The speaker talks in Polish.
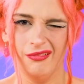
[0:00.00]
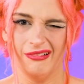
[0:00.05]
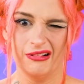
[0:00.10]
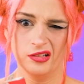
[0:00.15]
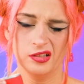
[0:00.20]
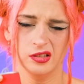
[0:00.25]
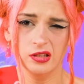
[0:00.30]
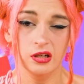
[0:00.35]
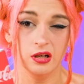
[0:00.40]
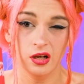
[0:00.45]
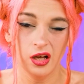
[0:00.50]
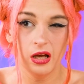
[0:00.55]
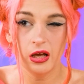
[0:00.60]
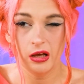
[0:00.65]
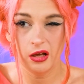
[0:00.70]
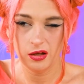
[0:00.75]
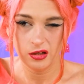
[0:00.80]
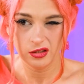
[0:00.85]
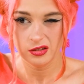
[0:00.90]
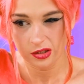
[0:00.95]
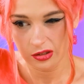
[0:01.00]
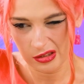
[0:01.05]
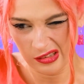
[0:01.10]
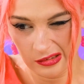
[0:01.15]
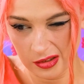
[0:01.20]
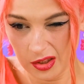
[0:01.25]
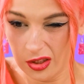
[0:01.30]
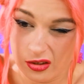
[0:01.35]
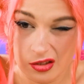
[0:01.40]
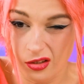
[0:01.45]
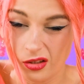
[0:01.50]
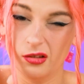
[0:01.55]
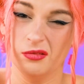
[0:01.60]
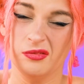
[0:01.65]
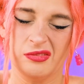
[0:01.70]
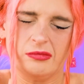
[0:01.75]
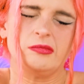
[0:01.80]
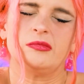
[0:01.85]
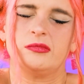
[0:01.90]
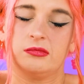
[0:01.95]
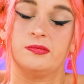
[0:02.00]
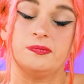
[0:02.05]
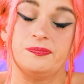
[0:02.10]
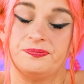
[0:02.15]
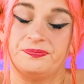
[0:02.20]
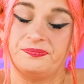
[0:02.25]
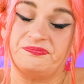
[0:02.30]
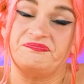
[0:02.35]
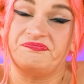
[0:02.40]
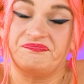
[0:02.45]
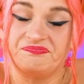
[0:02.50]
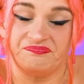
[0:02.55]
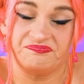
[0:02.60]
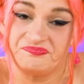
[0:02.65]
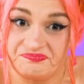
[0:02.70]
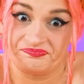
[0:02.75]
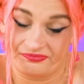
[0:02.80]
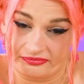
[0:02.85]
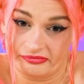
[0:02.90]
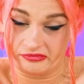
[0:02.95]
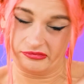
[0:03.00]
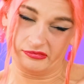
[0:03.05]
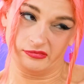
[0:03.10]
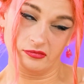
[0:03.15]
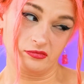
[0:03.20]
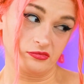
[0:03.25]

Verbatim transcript: klejąco. O tak. Trochę nieprzyjemne,